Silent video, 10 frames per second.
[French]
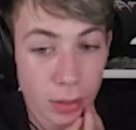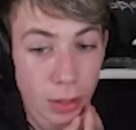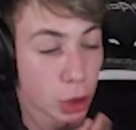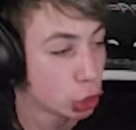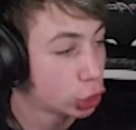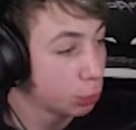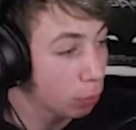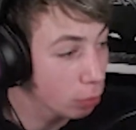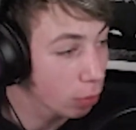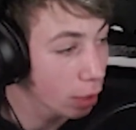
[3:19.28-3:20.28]
Je suis pas
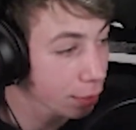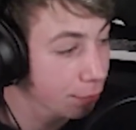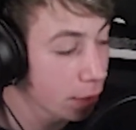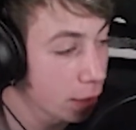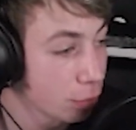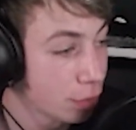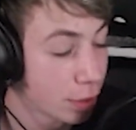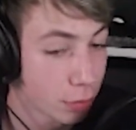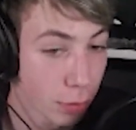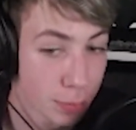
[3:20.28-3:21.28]
encore arrivé à la nuit 6,
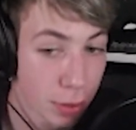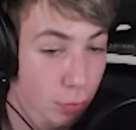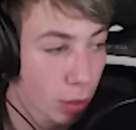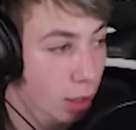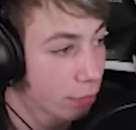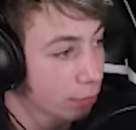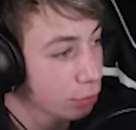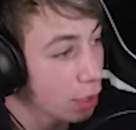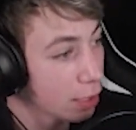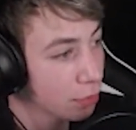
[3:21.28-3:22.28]
on va peut-être voir à la fin du
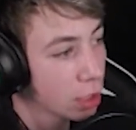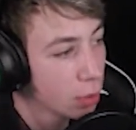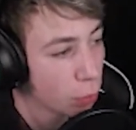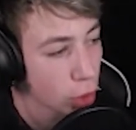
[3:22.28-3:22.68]
live. Moi,